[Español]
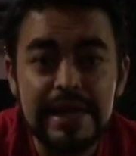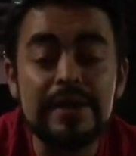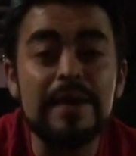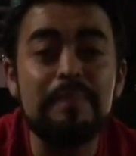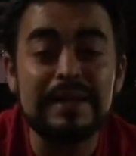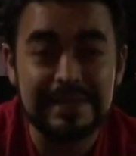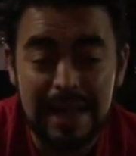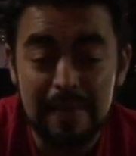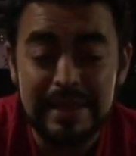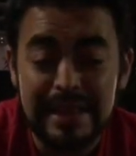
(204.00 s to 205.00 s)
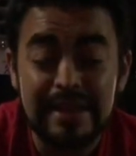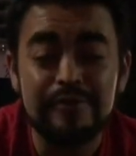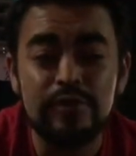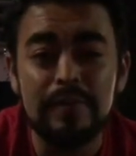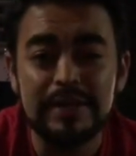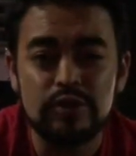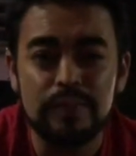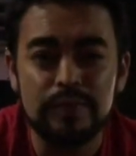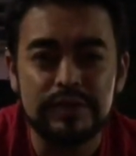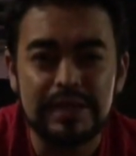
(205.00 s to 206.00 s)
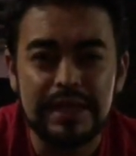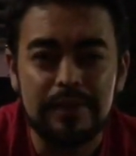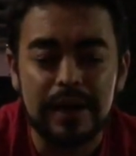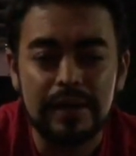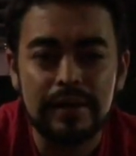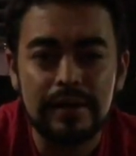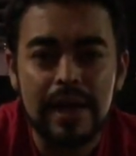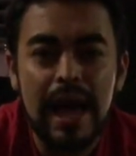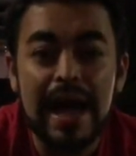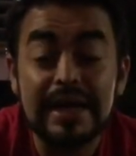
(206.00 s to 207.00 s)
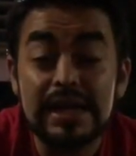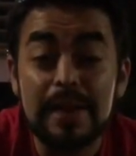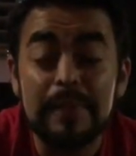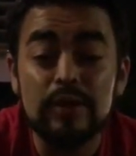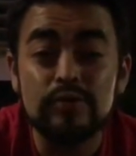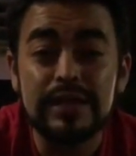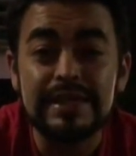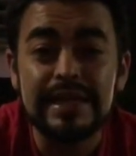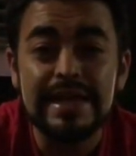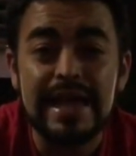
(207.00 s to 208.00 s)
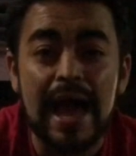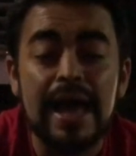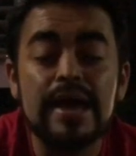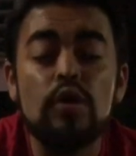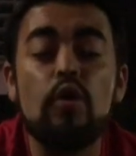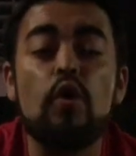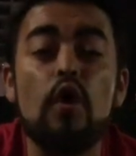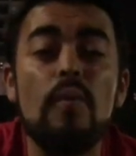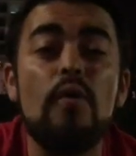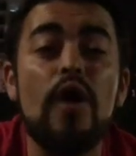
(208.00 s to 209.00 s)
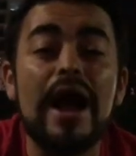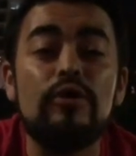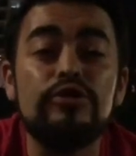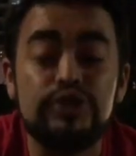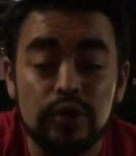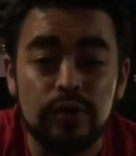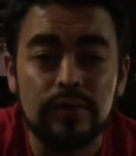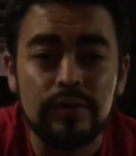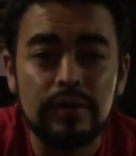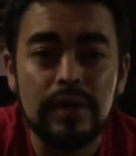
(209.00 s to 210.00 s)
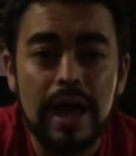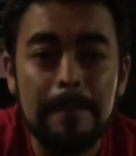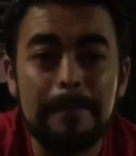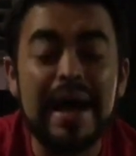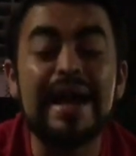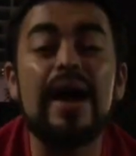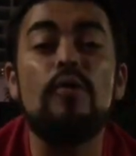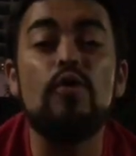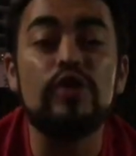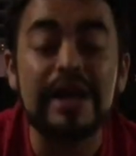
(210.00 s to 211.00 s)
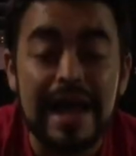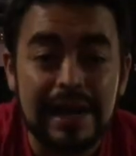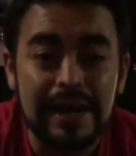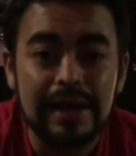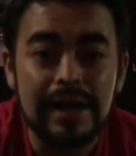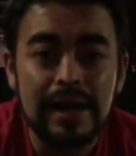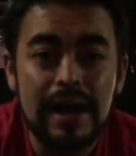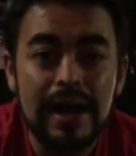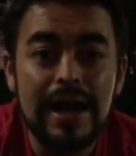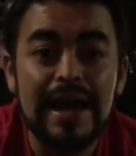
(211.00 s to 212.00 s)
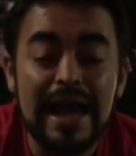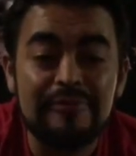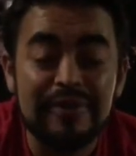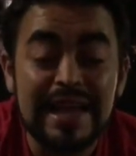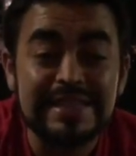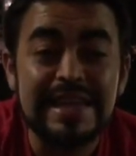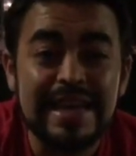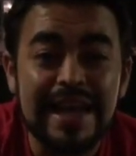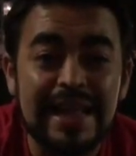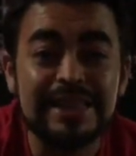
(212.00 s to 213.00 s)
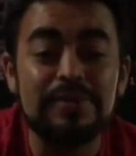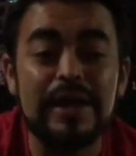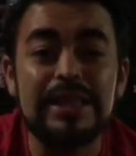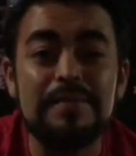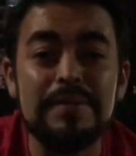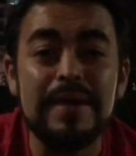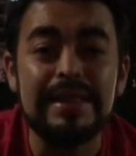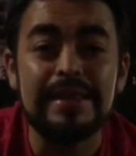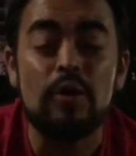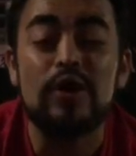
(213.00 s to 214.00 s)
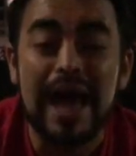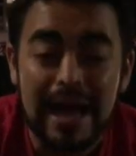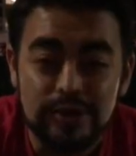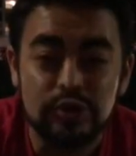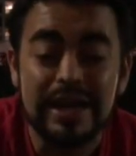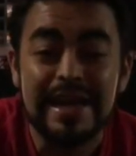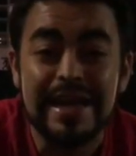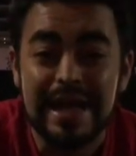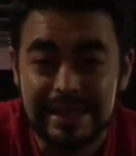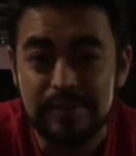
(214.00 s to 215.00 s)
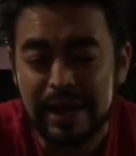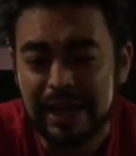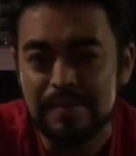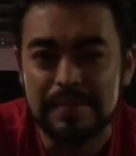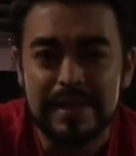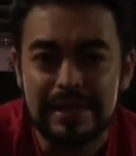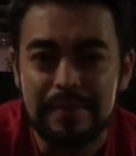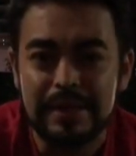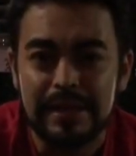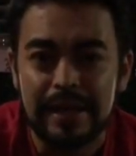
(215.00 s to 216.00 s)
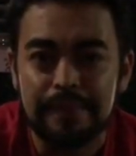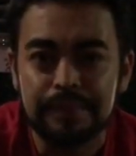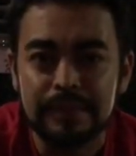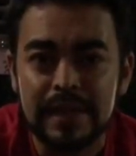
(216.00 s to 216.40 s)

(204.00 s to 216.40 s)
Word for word: y empezar a meter información positiva. Aquí la pregunta sería, ¿cómo hago yo para borrar las frases negativas de mi mente o las acciones negativas que mi mente me tira?